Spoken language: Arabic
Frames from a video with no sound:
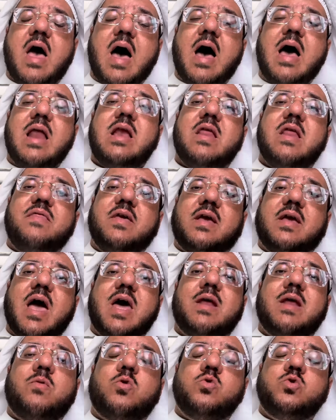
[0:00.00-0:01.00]
الذي
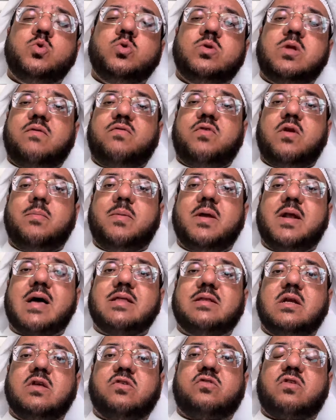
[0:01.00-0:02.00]
كان موجودا في
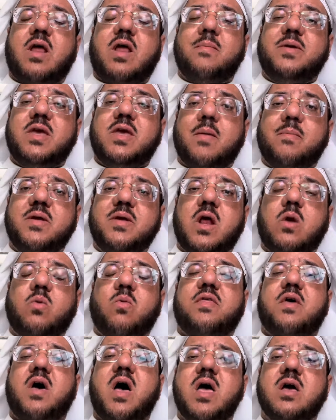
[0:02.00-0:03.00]
البلاد الإسلامية من
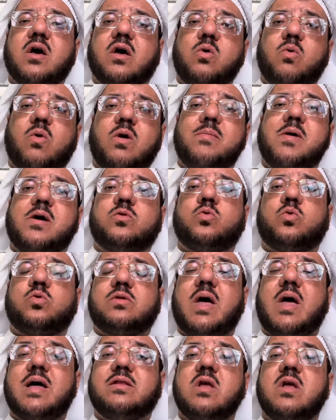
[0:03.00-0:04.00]
الوثائق
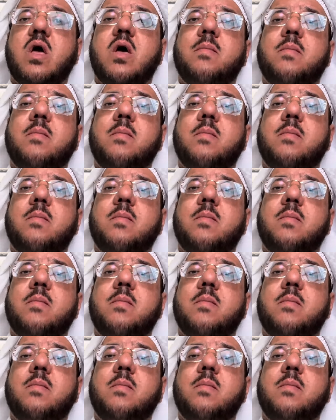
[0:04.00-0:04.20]
والمخطوطات